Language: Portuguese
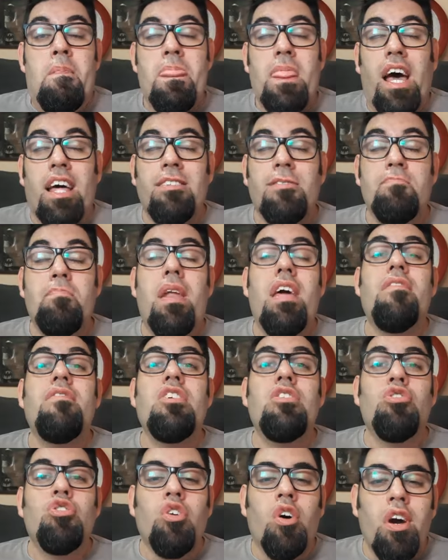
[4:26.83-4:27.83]
as
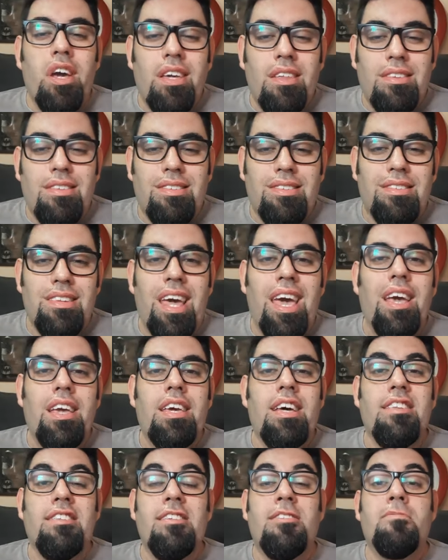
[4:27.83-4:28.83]
previsões né,
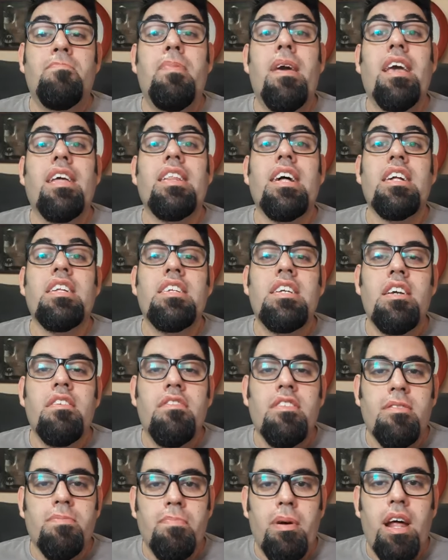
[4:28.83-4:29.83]
e as
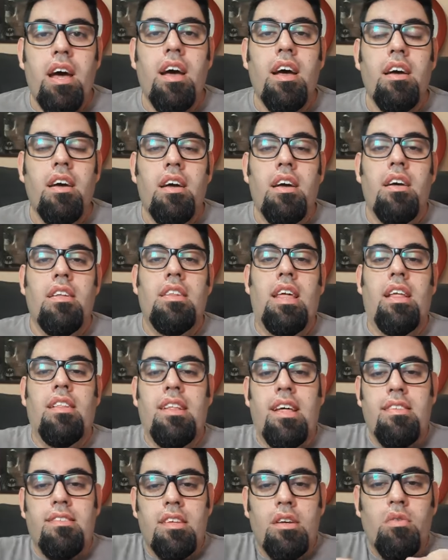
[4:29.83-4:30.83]
expectativas para
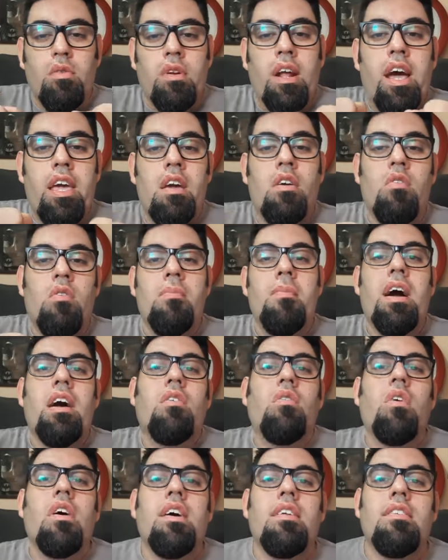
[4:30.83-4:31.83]
tentar segurar em alguma
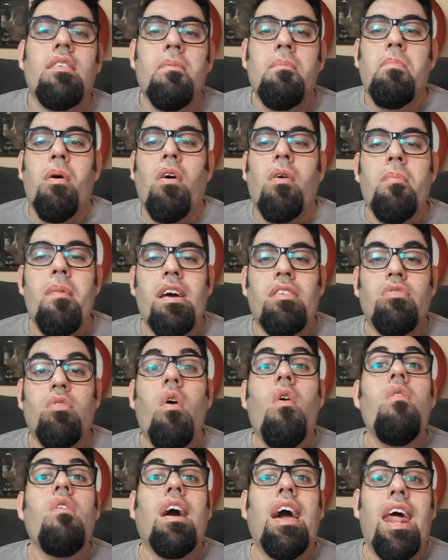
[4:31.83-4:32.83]
coisa um pouco mais
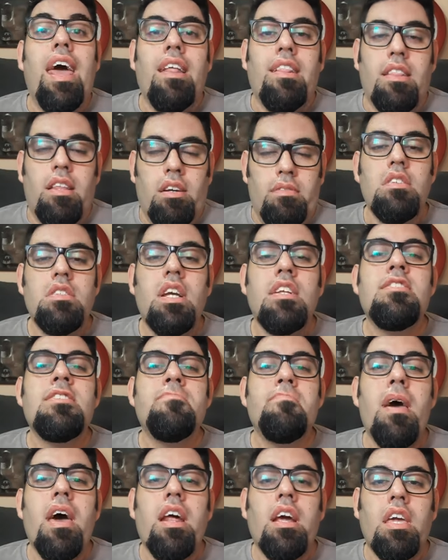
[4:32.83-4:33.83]
concreta. A gente
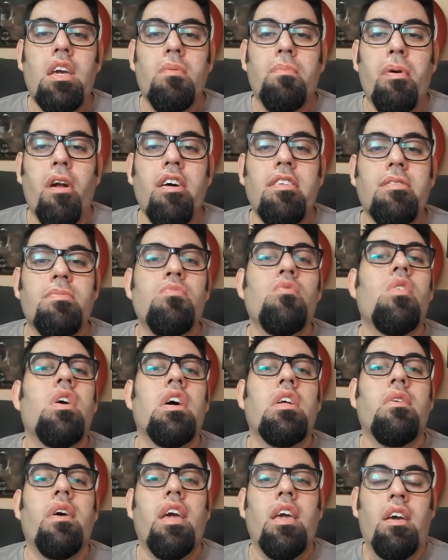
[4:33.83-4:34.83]
espera que o próximo
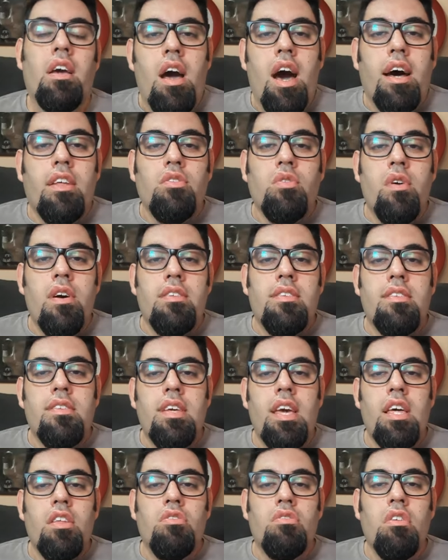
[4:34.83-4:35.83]
ano aí as coisas
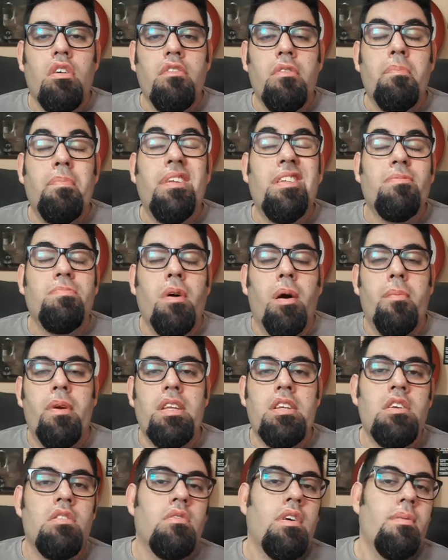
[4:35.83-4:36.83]
se resolvam,
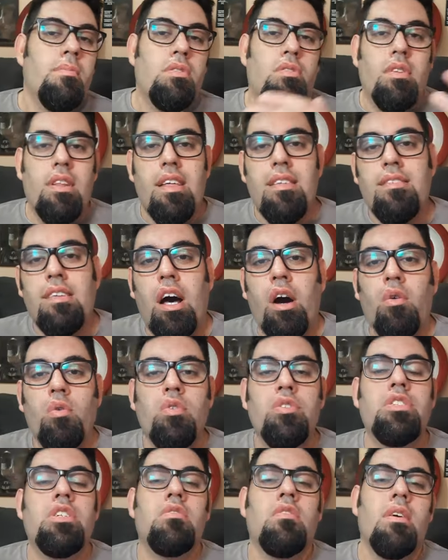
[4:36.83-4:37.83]
principalmente no âmbito da
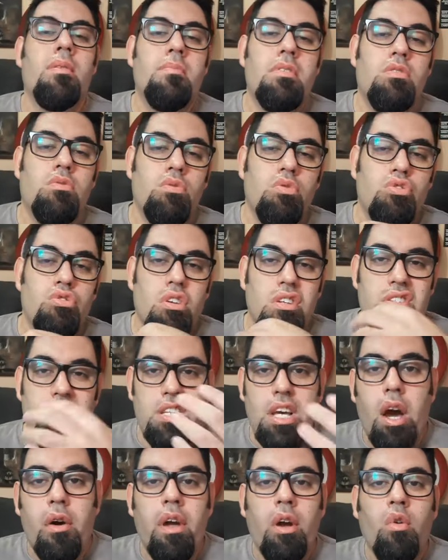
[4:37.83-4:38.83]
saúde, no âmbito
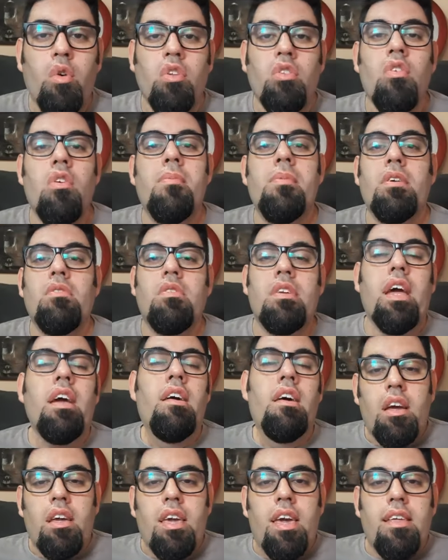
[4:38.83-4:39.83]
social e econômico, né?
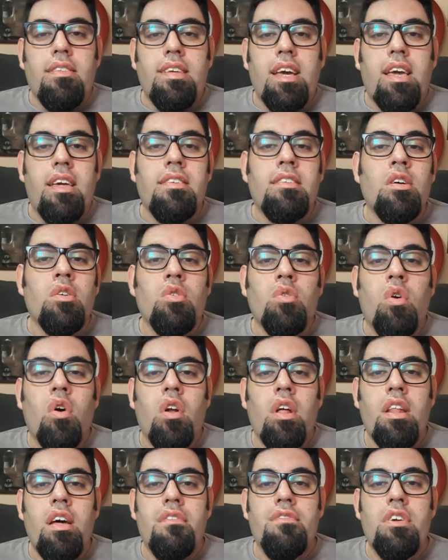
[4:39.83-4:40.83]
Que essa questão do
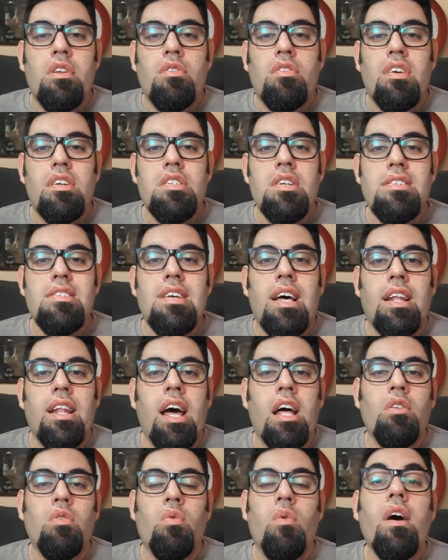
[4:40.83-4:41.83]
coronavírus seja
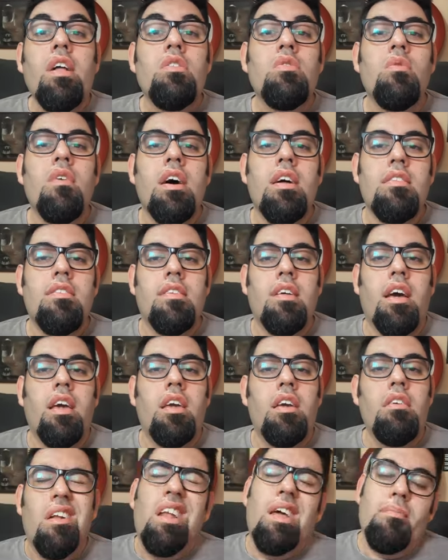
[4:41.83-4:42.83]
sanado quanto antes
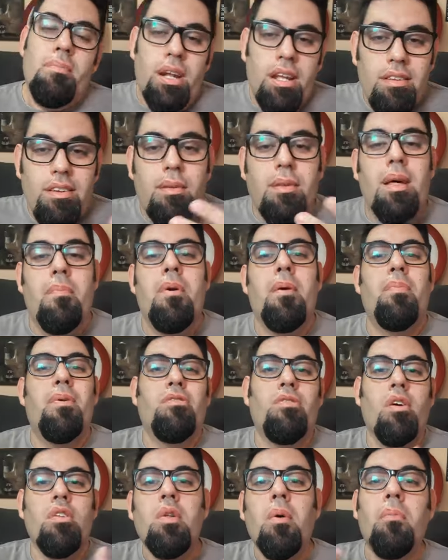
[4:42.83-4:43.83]
aí. Lembrando que também o
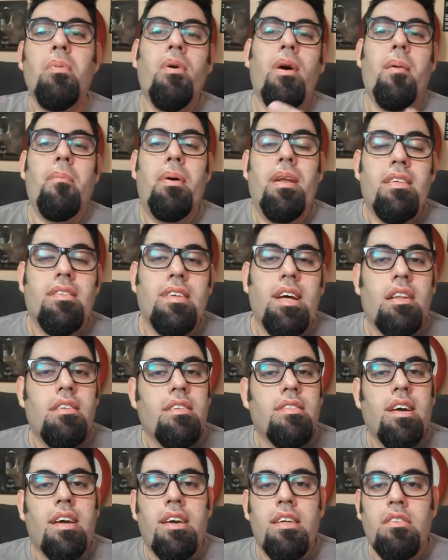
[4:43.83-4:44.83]
pessoal está um pouco apressado
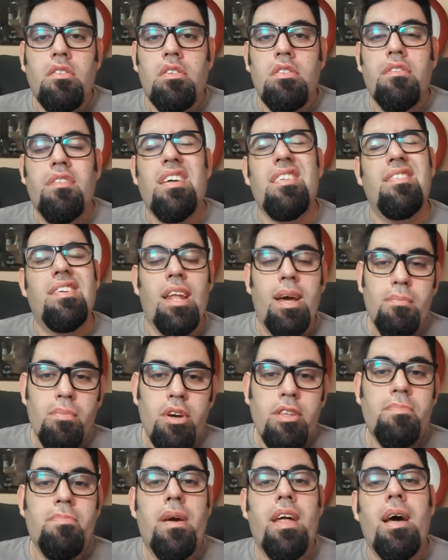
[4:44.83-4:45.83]
com essa questão de vacina, é
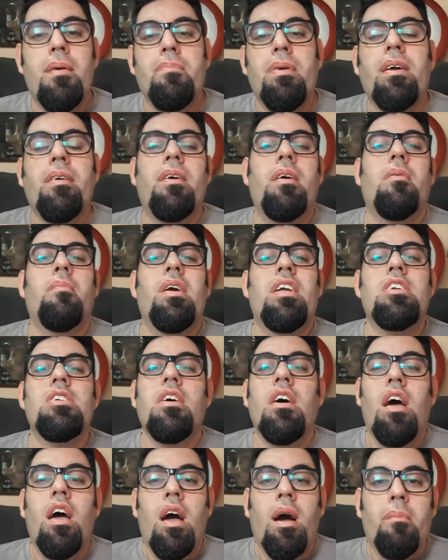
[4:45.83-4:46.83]
bom esperar para que
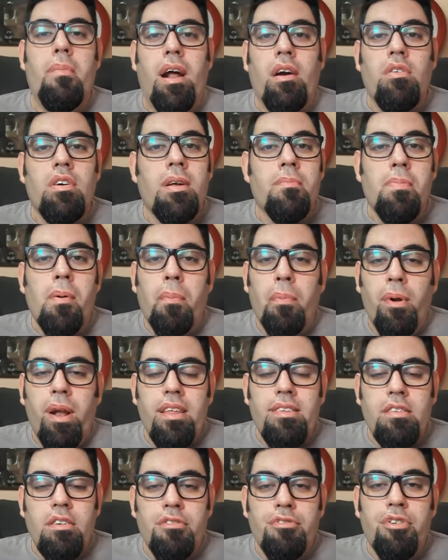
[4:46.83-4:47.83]
realmente para quando a
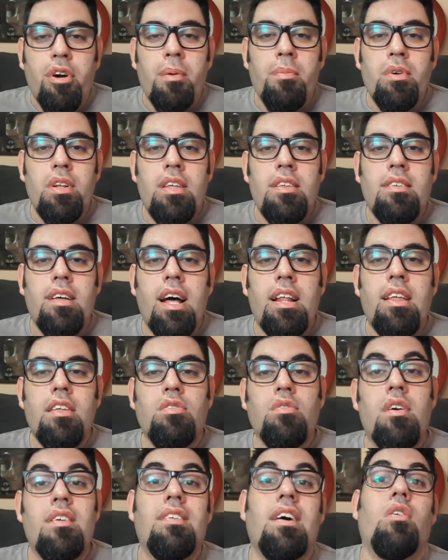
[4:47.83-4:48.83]
população for imunizada,
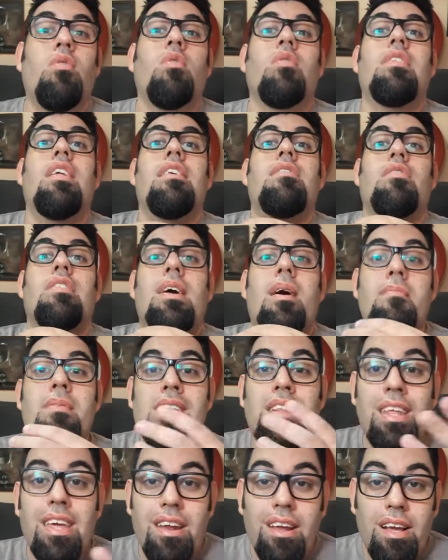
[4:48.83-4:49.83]
as coisas aconteçam da
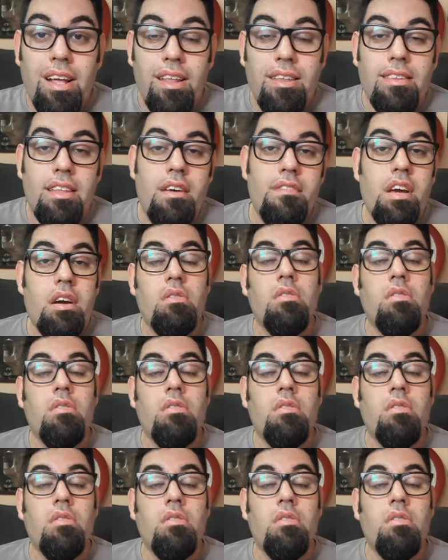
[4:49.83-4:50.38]
maneira que elas devem